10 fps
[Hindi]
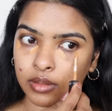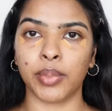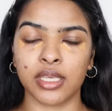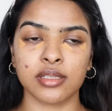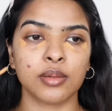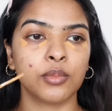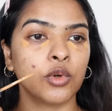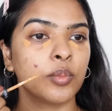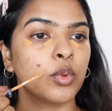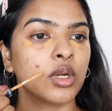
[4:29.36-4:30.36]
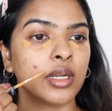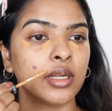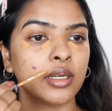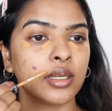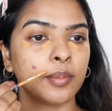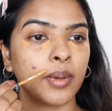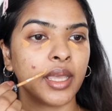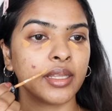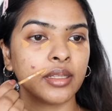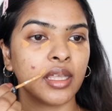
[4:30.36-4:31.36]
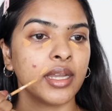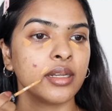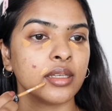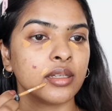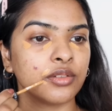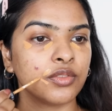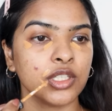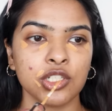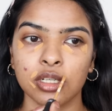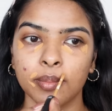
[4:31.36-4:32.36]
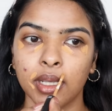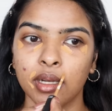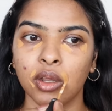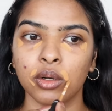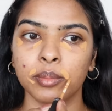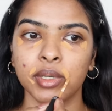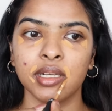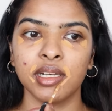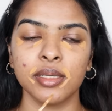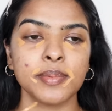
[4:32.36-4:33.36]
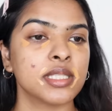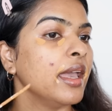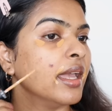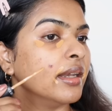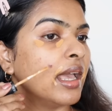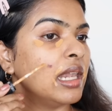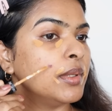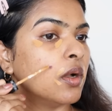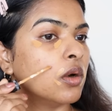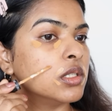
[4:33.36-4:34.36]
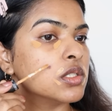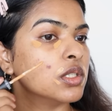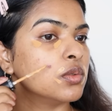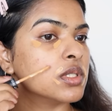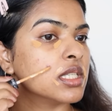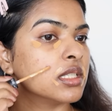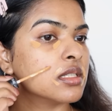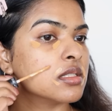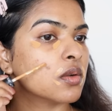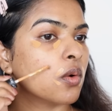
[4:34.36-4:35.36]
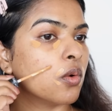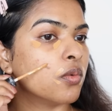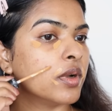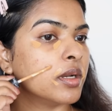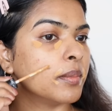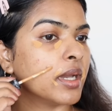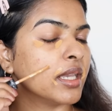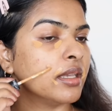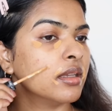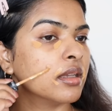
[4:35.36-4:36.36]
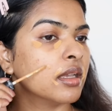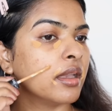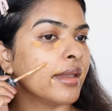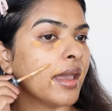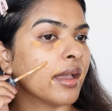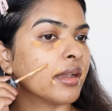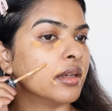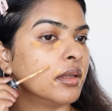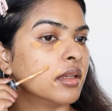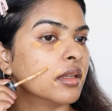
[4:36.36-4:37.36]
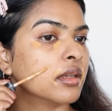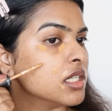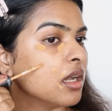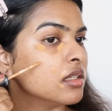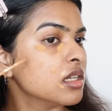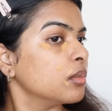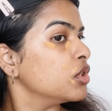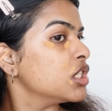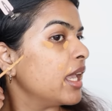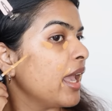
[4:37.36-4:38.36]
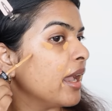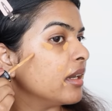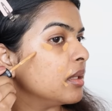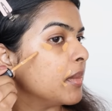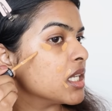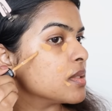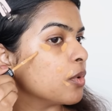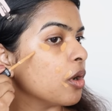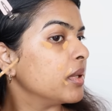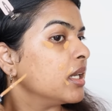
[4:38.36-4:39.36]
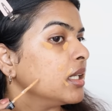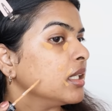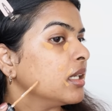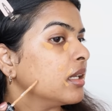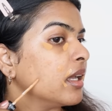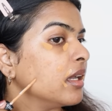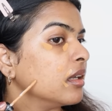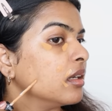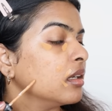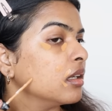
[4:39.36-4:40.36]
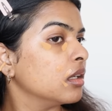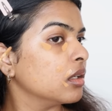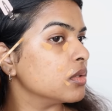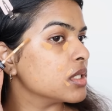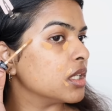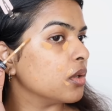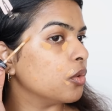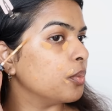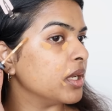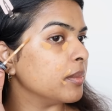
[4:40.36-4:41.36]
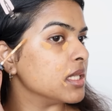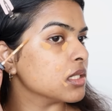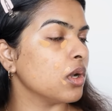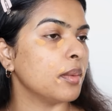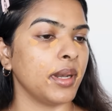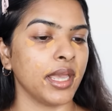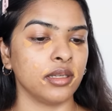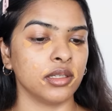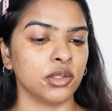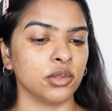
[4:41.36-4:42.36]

picking some more product applying that in a v shape around my lips and i'll be also using this over my acne जहाँ जहाँ मुझे acne marks prominent दिख रहा है ना उसके ऊपर मैं इसको अप्लाई कर